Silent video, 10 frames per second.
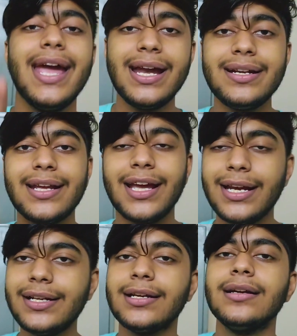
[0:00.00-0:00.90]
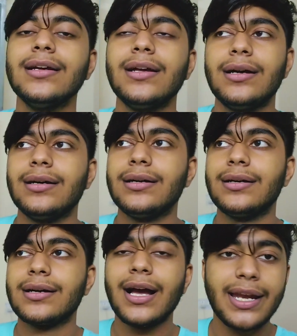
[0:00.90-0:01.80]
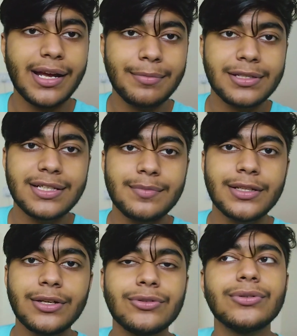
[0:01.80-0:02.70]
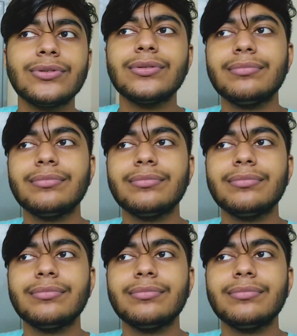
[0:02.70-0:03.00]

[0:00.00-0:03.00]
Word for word: एट एट खाने का मैं सीन बताऊँ तो